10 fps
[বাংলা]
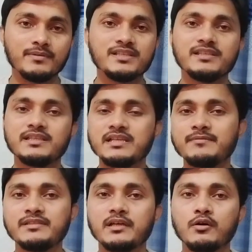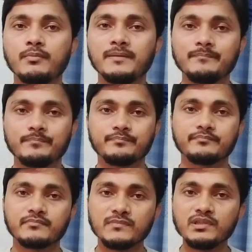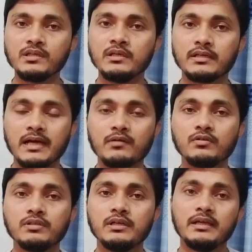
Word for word: ভেবেচিন্তে জামিনদার হবেন কারণ